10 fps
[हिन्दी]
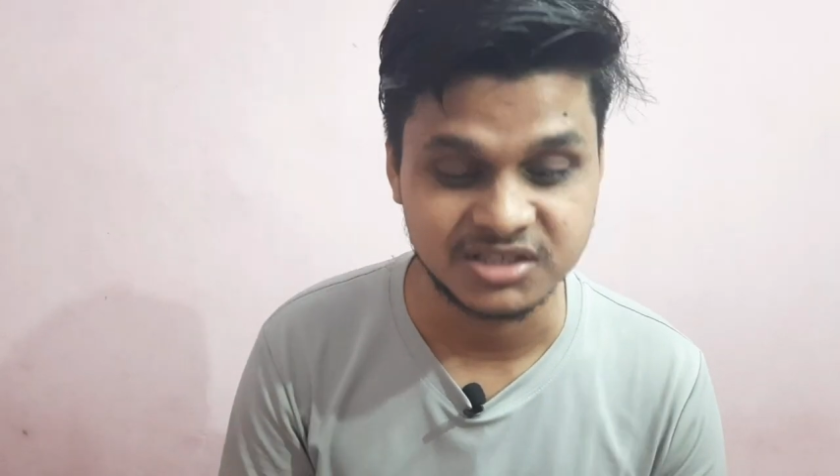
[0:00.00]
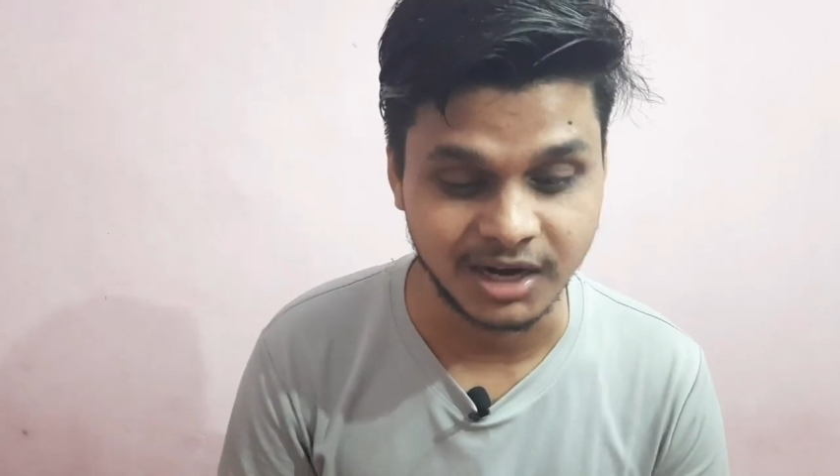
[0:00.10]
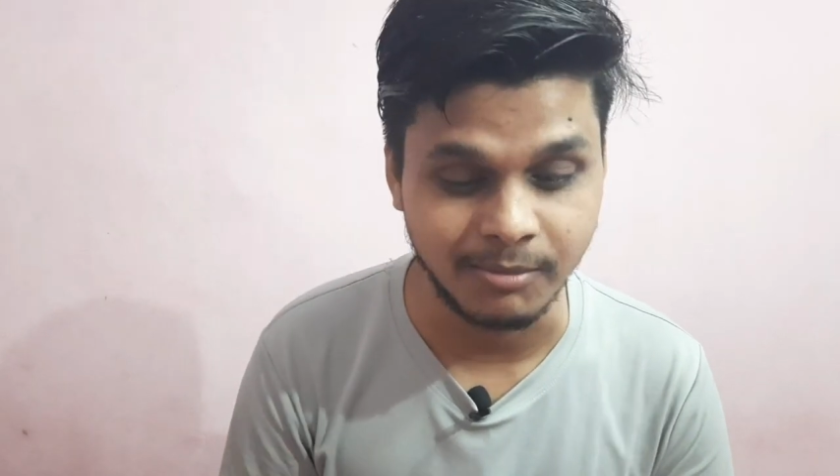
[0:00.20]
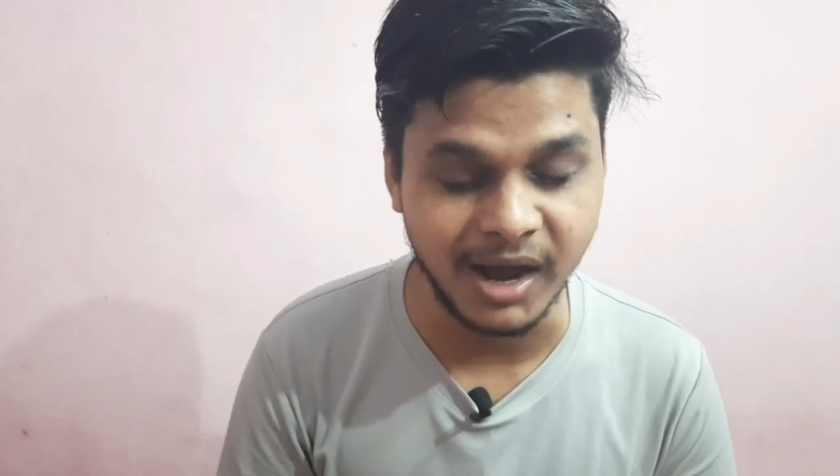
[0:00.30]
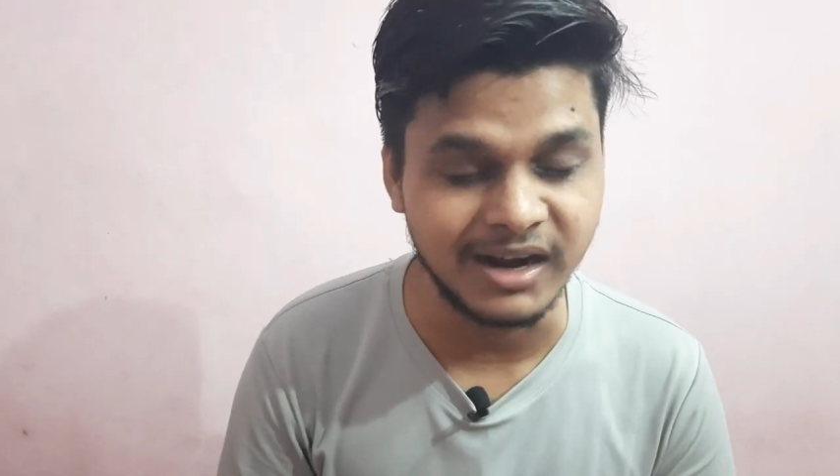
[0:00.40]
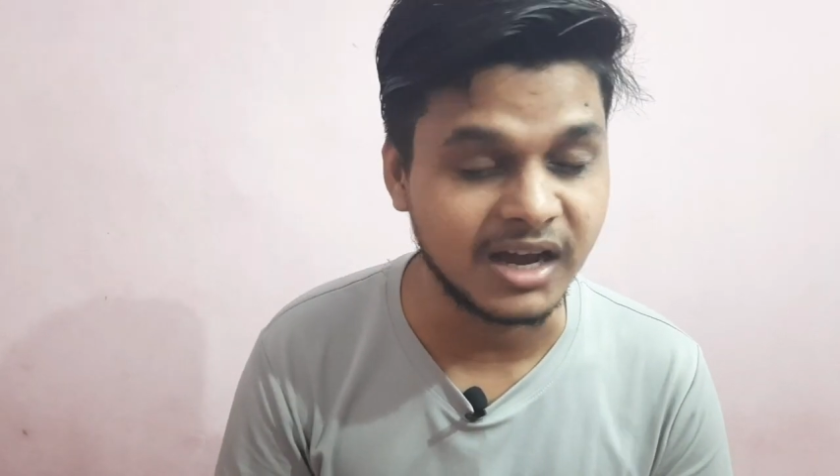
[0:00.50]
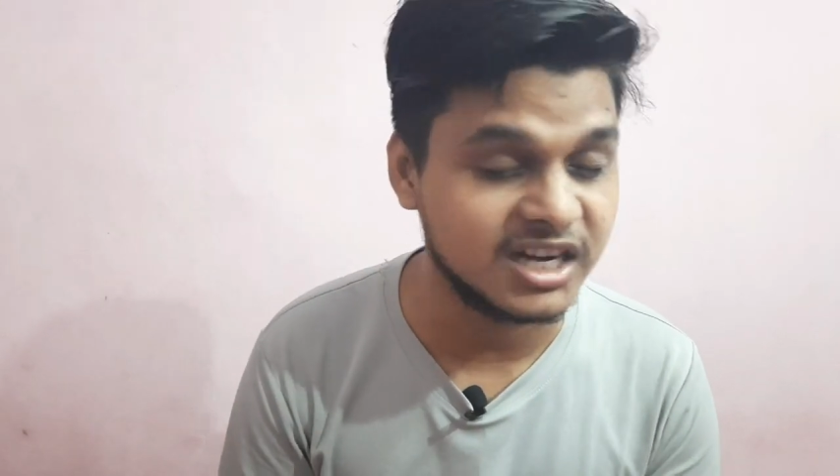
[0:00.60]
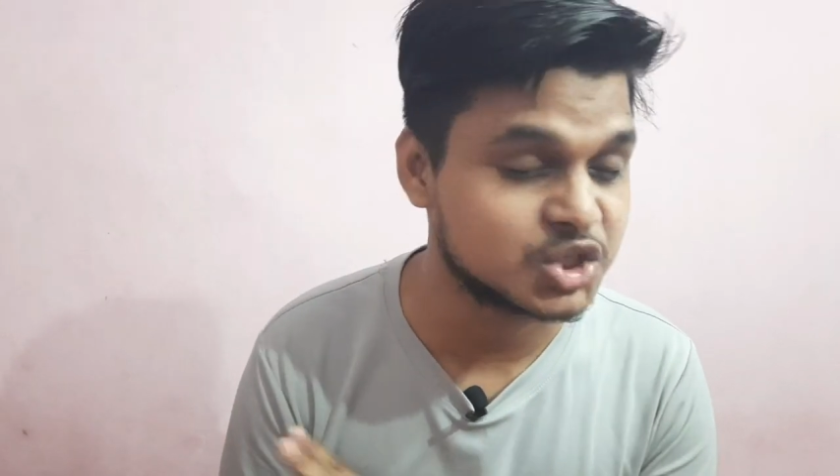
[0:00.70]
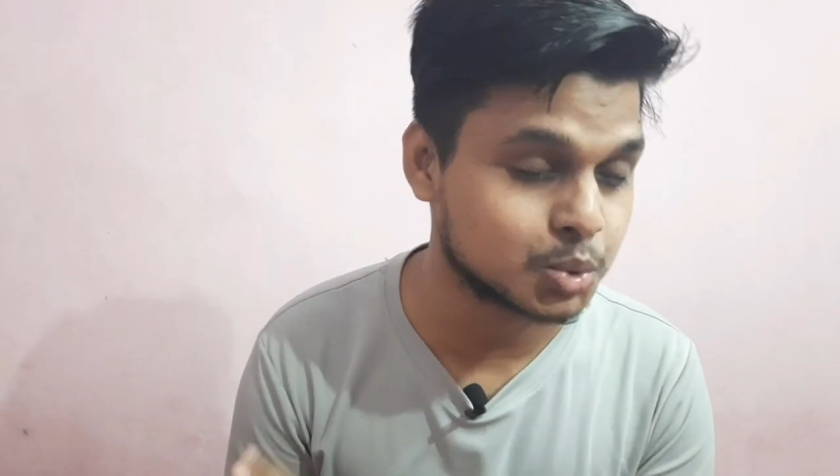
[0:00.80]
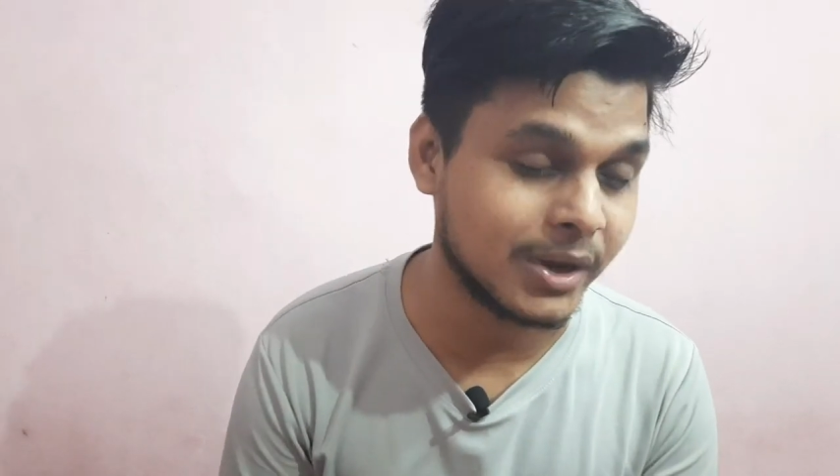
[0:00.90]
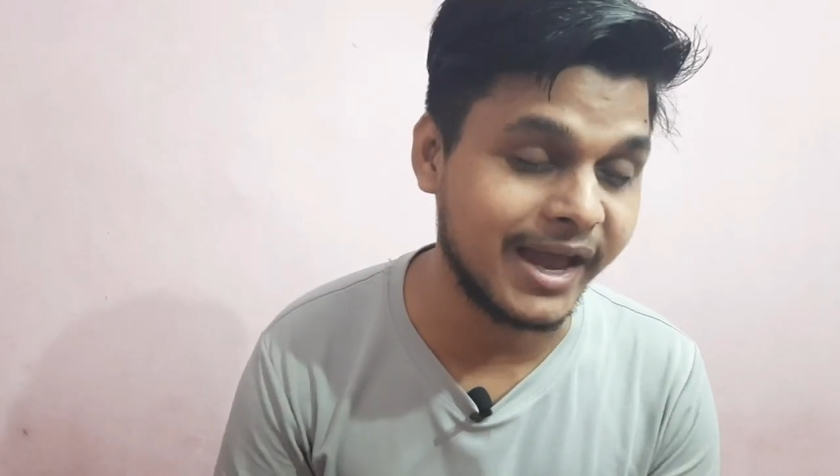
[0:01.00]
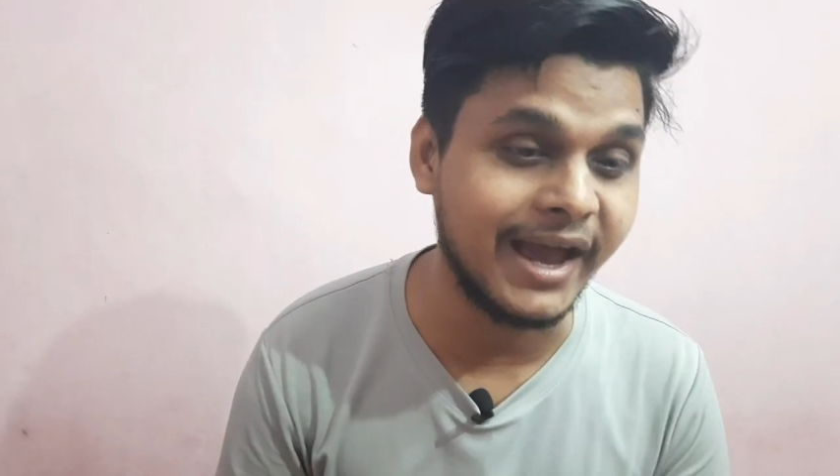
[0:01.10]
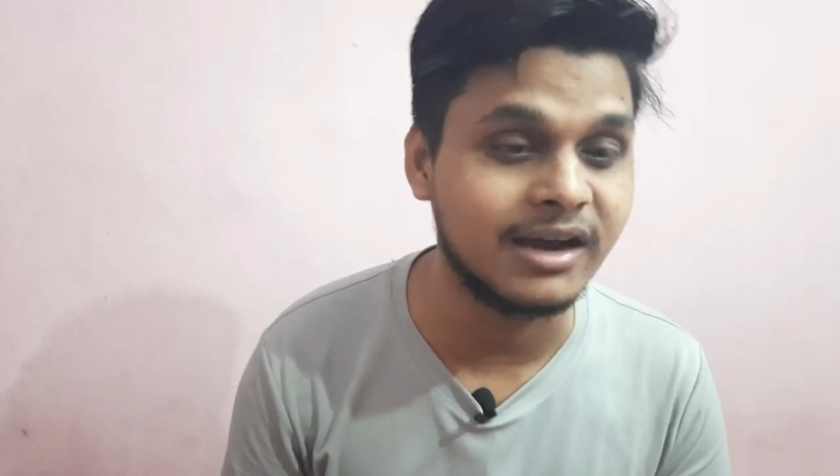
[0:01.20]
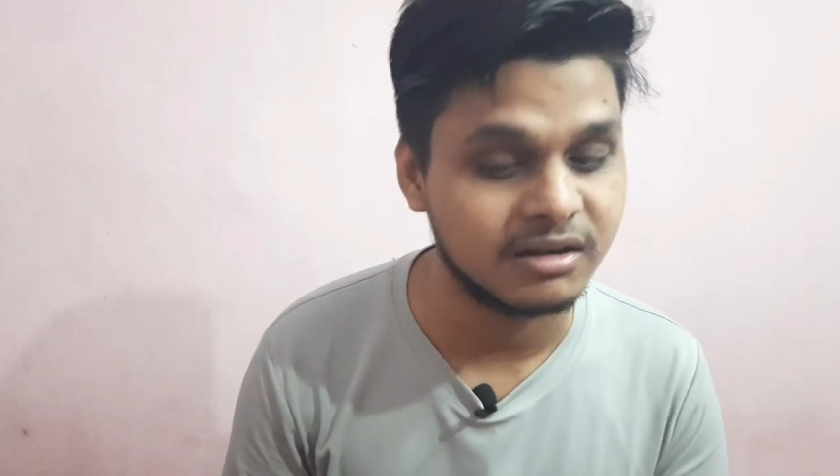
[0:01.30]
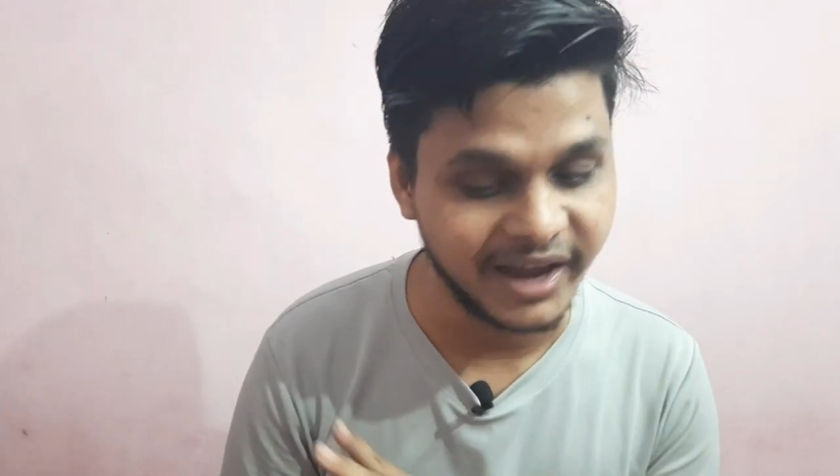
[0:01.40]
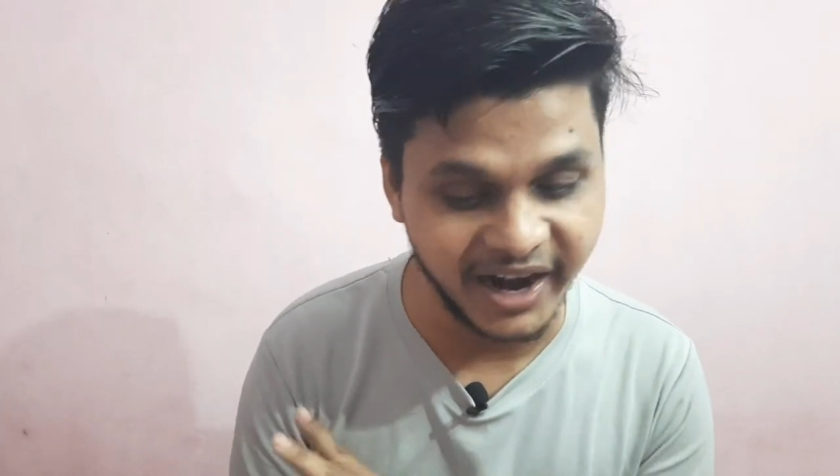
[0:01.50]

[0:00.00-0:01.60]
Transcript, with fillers: सलमान खान स्वैग